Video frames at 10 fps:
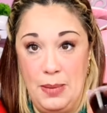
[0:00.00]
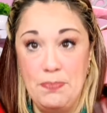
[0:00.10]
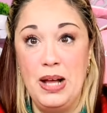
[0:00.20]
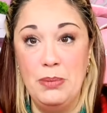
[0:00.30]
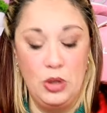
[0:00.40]
i
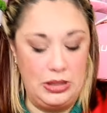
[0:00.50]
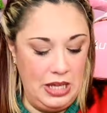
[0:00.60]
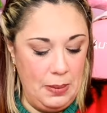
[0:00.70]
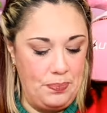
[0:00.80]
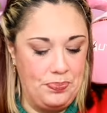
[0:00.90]
bubble
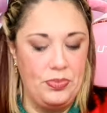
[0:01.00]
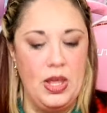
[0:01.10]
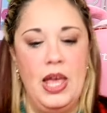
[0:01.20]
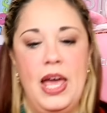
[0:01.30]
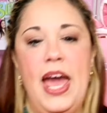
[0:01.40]
tea.
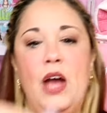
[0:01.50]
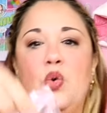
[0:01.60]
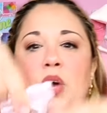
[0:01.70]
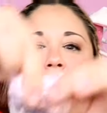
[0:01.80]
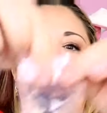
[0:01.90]
E
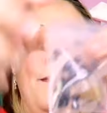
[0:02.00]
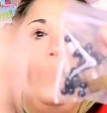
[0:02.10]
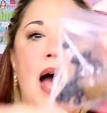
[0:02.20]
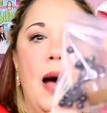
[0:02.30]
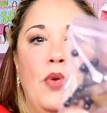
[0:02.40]
qui
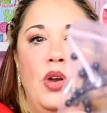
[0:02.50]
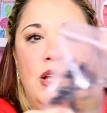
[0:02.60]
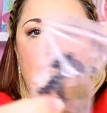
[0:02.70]
abbiamo le